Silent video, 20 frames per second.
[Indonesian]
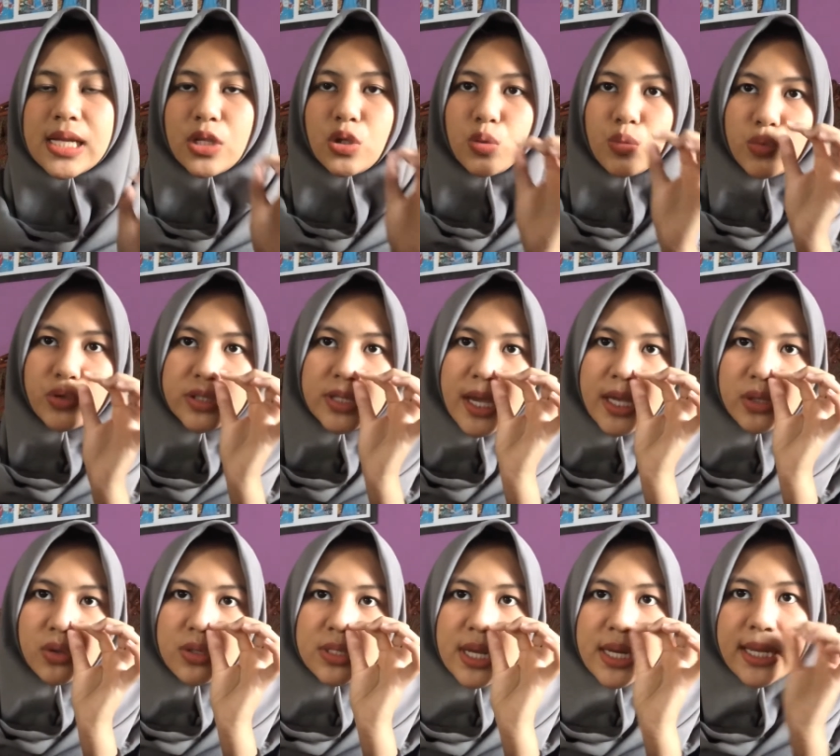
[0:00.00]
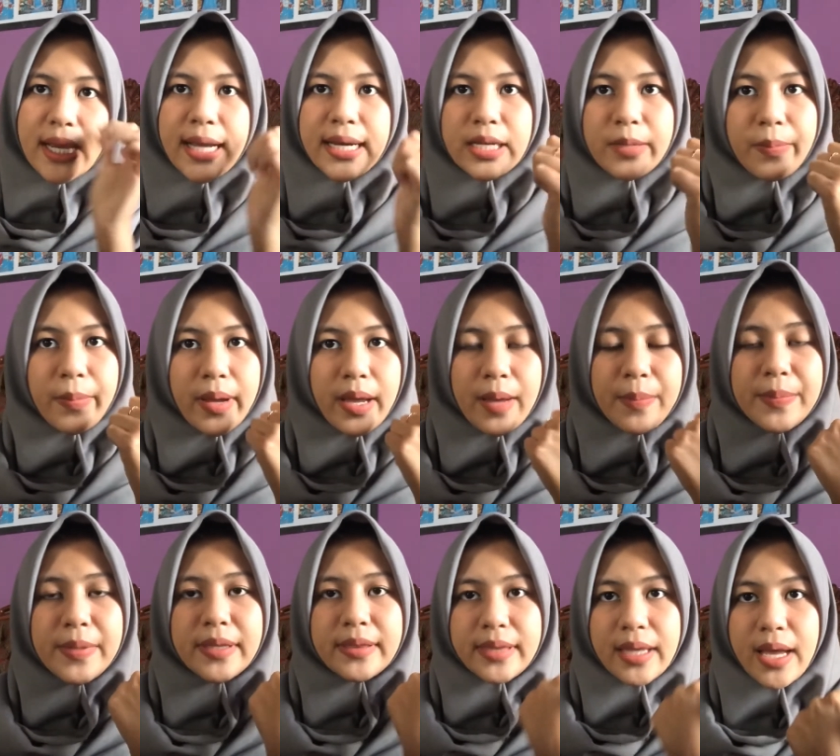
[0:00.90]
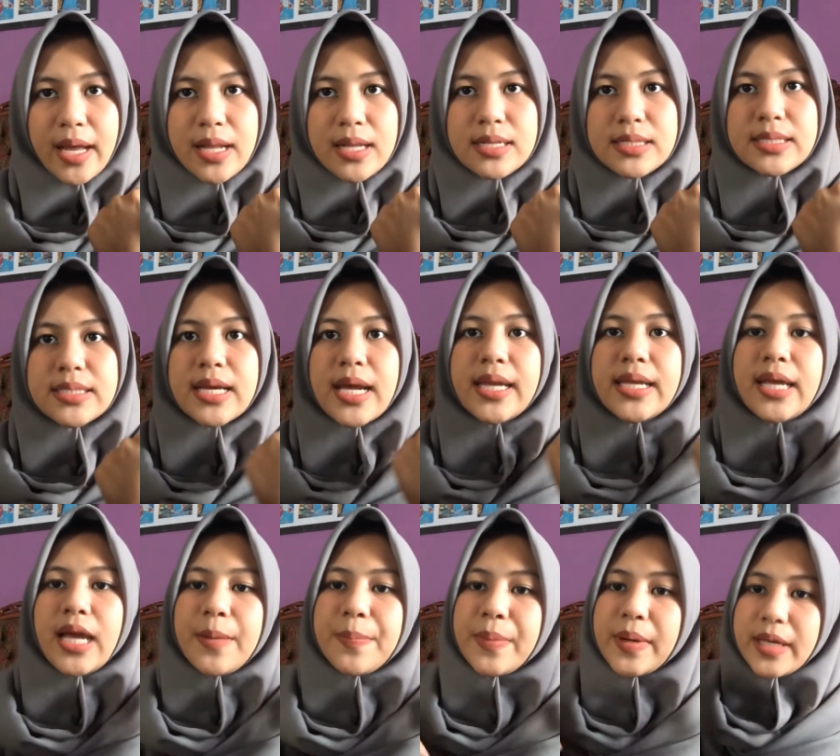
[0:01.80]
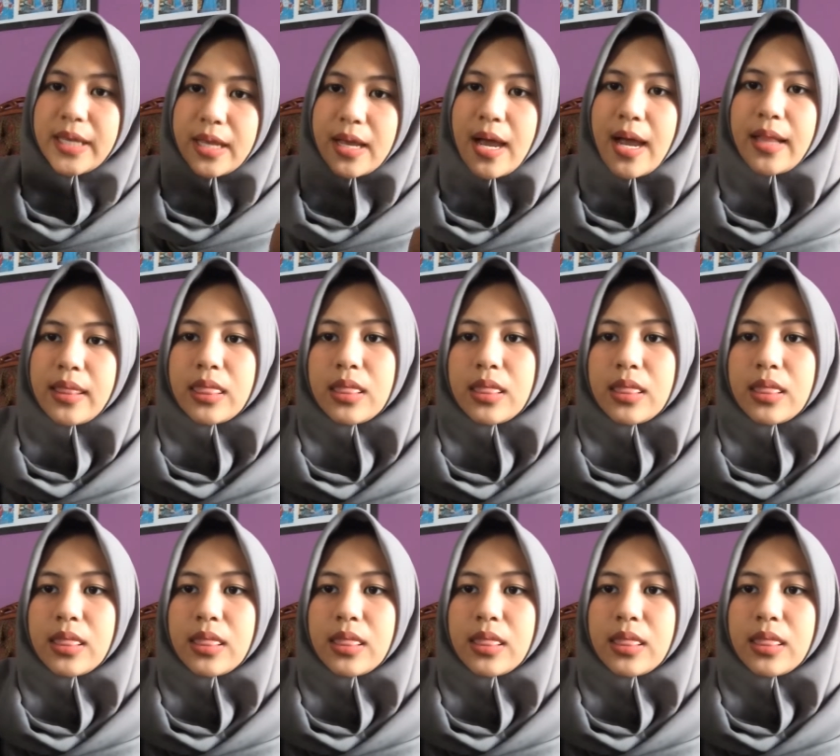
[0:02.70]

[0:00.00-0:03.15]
tubuh yaitu jaringan epitel, jaringan pengikat.